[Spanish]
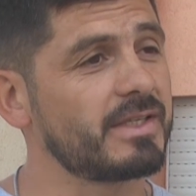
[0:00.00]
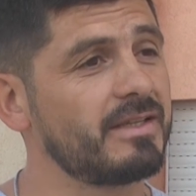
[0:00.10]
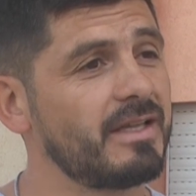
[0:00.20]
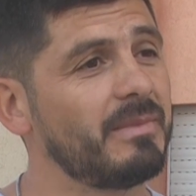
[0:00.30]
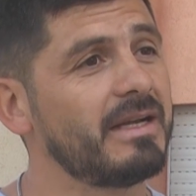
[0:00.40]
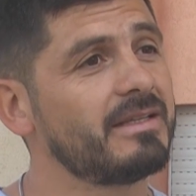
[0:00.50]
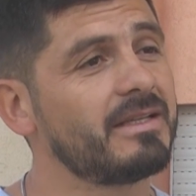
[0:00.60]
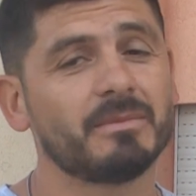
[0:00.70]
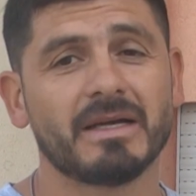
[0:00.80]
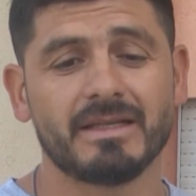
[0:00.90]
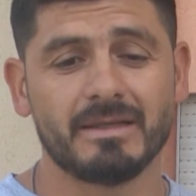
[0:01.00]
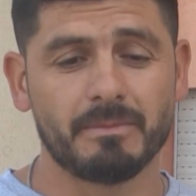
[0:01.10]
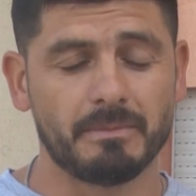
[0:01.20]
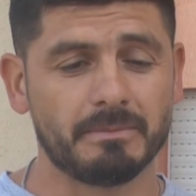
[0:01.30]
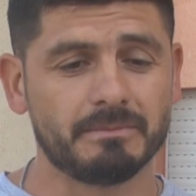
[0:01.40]
en ese tema, el tema de
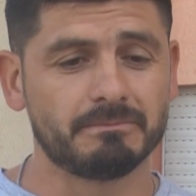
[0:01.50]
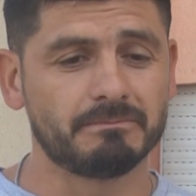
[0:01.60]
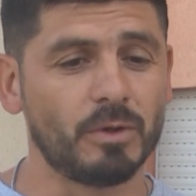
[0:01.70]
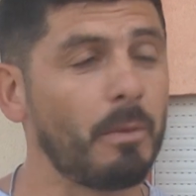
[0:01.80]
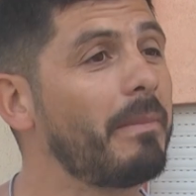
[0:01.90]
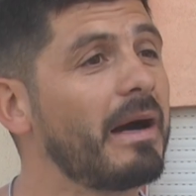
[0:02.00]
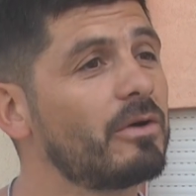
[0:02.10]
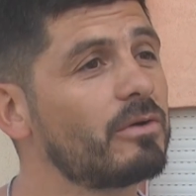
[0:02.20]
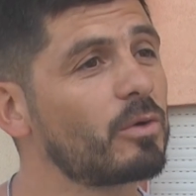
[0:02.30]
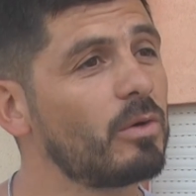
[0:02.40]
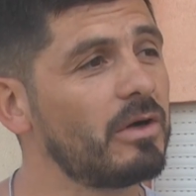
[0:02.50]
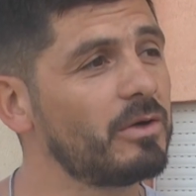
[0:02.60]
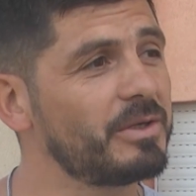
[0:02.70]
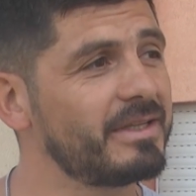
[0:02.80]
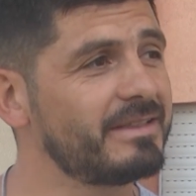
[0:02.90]
los pagos de los
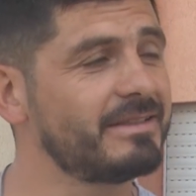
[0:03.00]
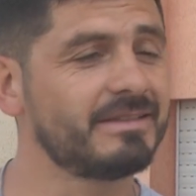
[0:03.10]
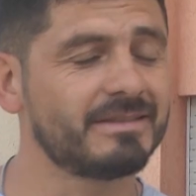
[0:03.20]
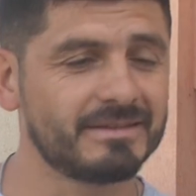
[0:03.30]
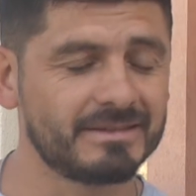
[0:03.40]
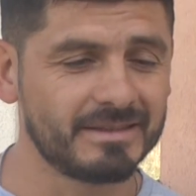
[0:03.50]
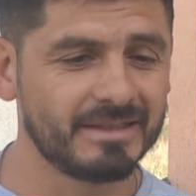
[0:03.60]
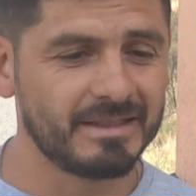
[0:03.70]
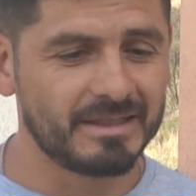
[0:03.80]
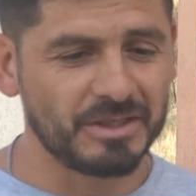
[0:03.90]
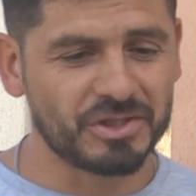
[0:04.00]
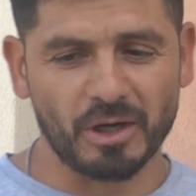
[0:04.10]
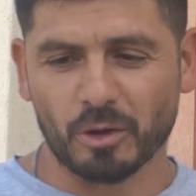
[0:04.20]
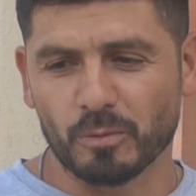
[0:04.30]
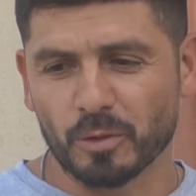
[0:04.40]
jugadores y,
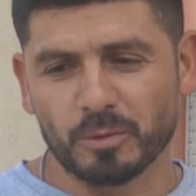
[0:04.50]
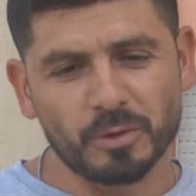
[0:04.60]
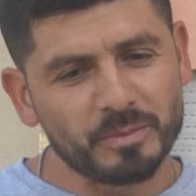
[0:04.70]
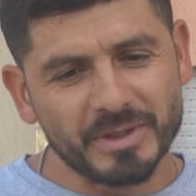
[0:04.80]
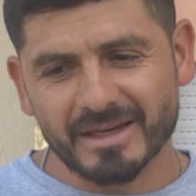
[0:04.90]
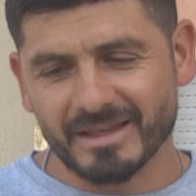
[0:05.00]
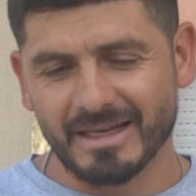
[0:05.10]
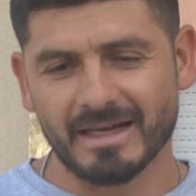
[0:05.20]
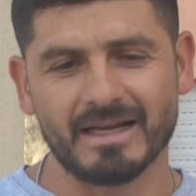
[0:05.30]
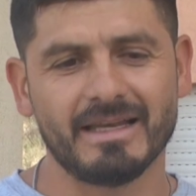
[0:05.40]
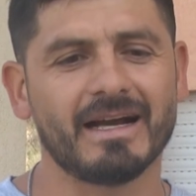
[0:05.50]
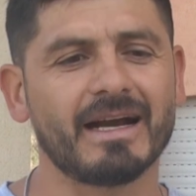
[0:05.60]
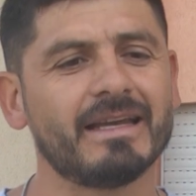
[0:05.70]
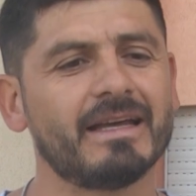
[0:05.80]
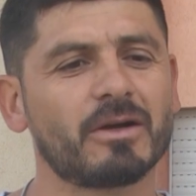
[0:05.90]
ya como que uno pierde las
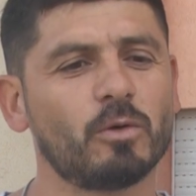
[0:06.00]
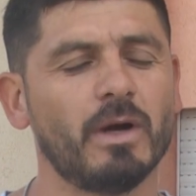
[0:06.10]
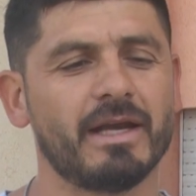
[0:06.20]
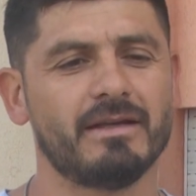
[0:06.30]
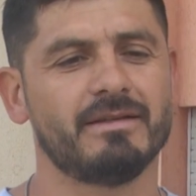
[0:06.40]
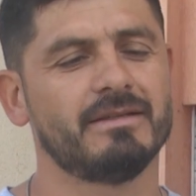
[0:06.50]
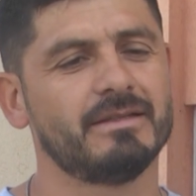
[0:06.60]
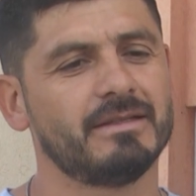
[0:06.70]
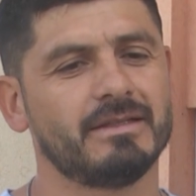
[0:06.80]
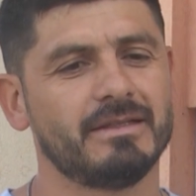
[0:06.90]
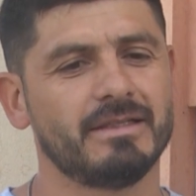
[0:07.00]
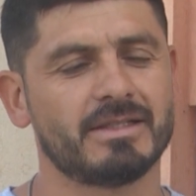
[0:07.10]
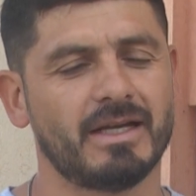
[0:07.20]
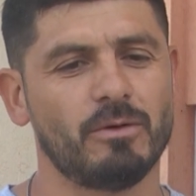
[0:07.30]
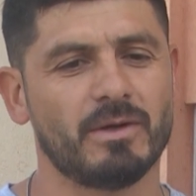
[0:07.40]
ganas de jugar y
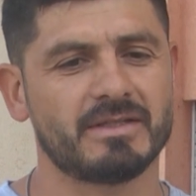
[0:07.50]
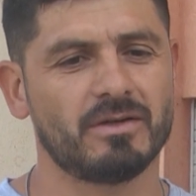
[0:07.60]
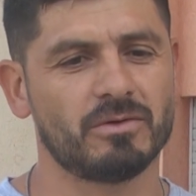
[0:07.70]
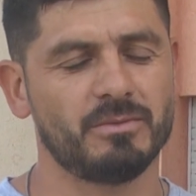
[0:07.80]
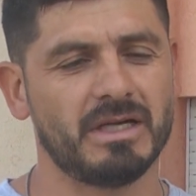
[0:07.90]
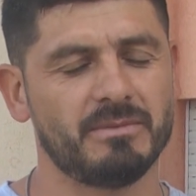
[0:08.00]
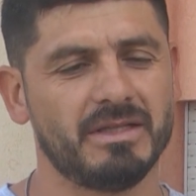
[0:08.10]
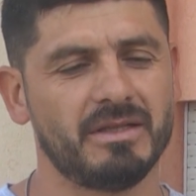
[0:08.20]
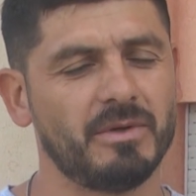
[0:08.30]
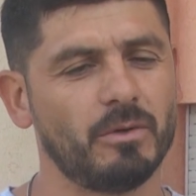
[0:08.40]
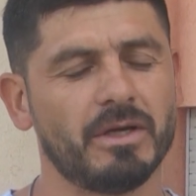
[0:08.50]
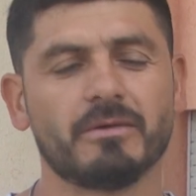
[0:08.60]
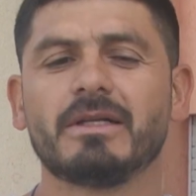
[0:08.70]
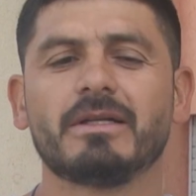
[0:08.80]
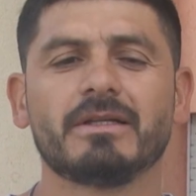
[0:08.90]
ya lo hace económicamente. Pero bueno,
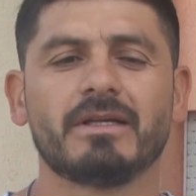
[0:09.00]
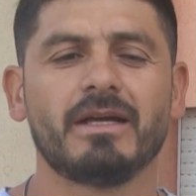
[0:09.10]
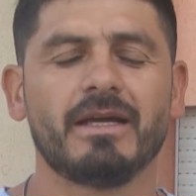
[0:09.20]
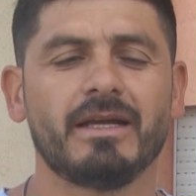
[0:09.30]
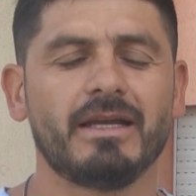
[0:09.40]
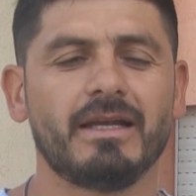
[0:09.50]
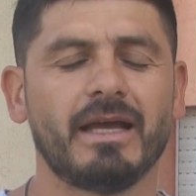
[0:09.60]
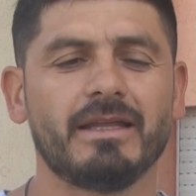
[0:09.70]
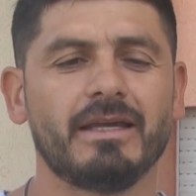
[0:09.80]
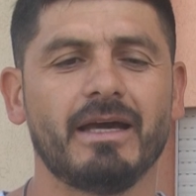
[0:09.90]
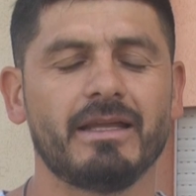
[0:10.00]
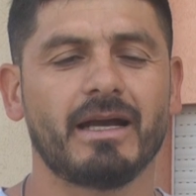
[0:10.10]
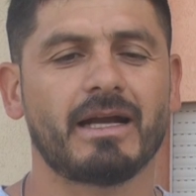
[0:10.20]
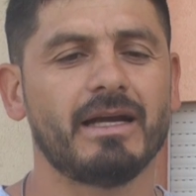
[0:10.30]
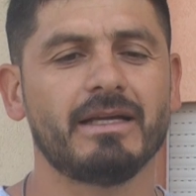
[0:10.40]
eh, la idea de
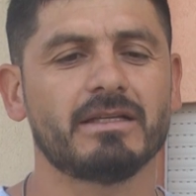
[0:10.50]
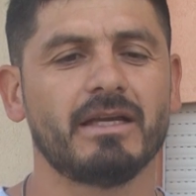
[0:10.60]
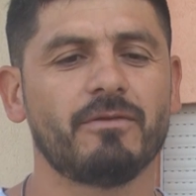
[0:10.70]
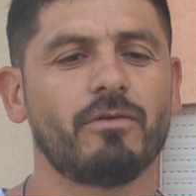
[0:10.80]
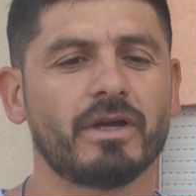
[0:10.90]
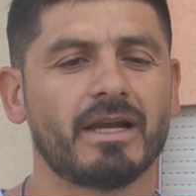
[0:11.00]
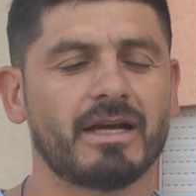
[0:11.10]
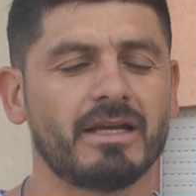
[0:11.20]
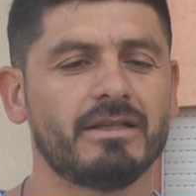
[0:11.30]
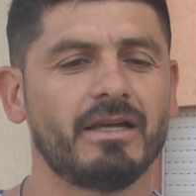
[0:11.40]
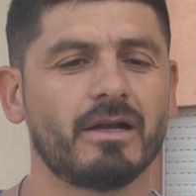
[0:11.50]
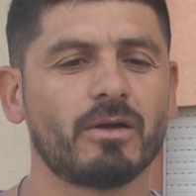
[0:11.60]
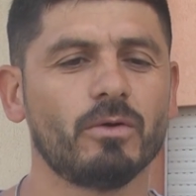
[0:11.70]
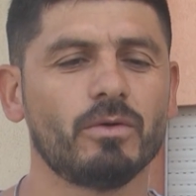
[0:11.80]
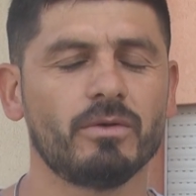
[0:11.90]
acá es, foguear la gente del
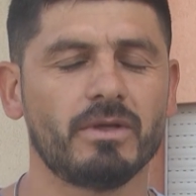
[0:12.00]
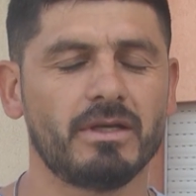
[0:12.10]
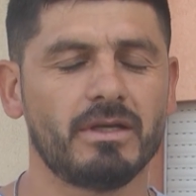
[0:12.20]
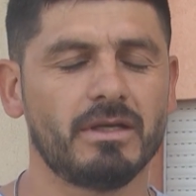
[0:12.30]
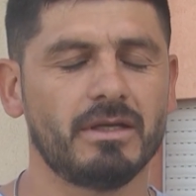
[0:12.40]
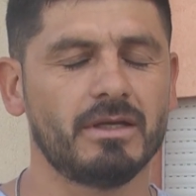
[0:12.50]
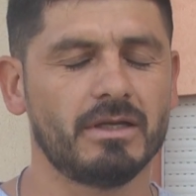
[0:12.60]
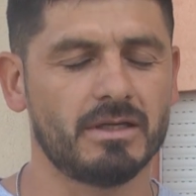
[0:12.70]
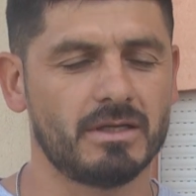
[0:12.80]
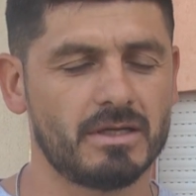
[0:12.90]
club y,